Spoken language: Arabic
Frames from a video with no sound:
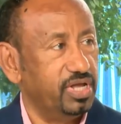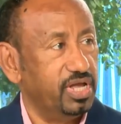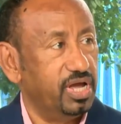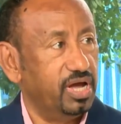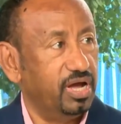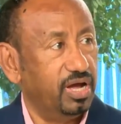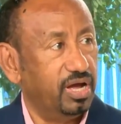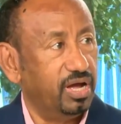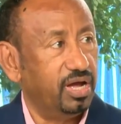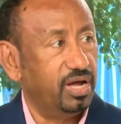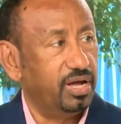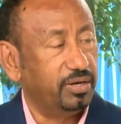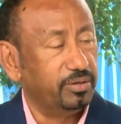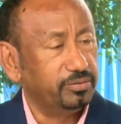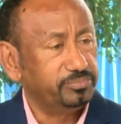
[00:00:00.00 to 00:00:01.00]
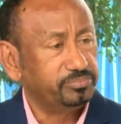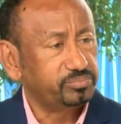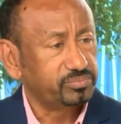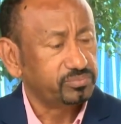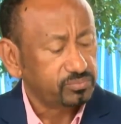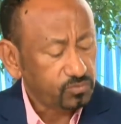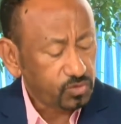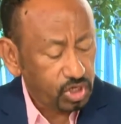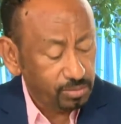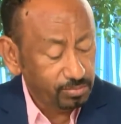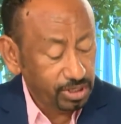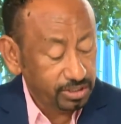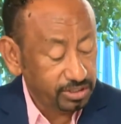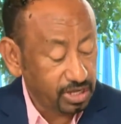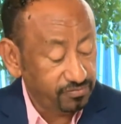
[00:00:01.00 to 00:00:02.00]
آه
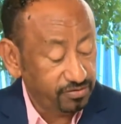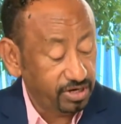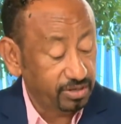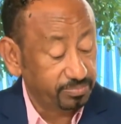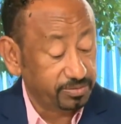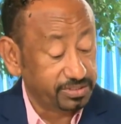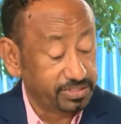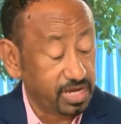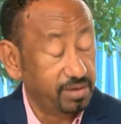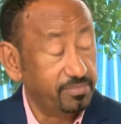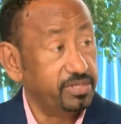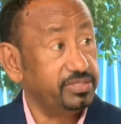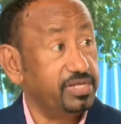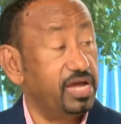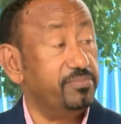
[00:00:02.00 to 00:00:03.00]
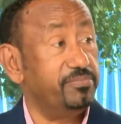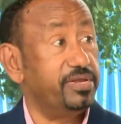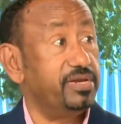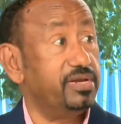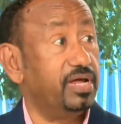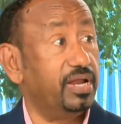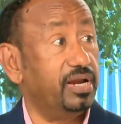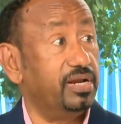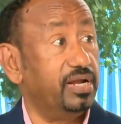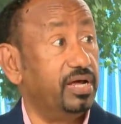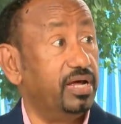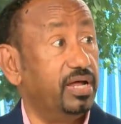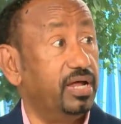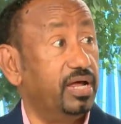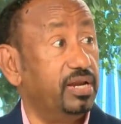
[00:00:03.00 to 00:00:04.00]
بالاضافه للابتسامه دائما ال...
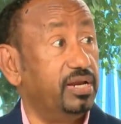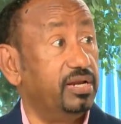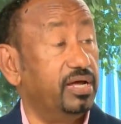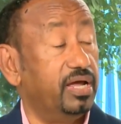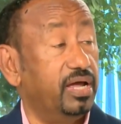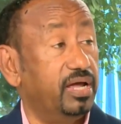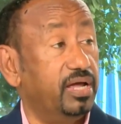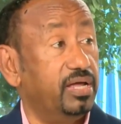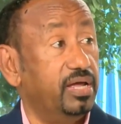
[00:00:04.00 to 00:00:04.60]
ال...